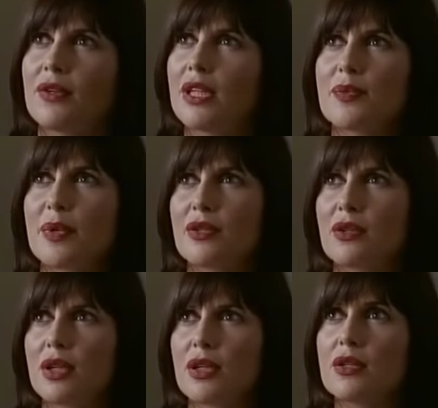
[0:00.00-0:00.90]
vedi,
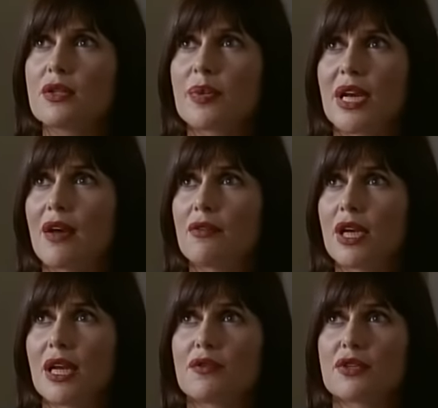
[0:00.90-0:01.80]
ispettore, io speravo che
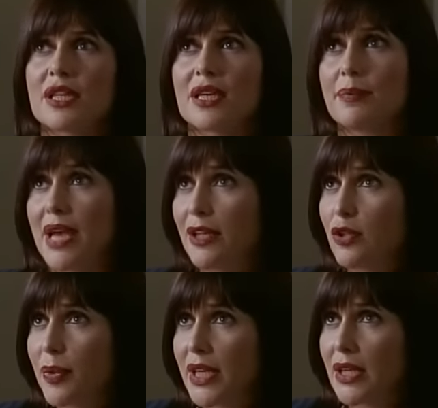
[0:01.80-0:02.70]
lei fosse arrabbiato
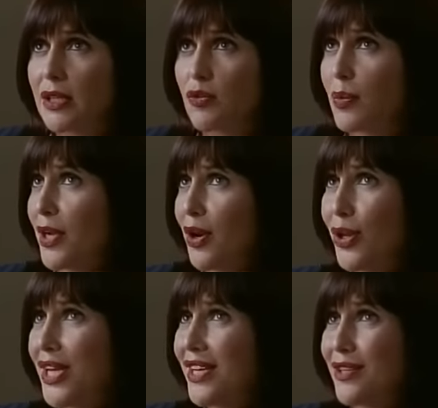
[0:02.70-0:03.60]
perché le sue
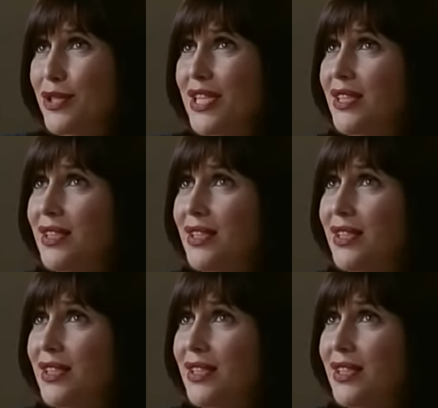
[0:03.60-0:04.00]
parole erano state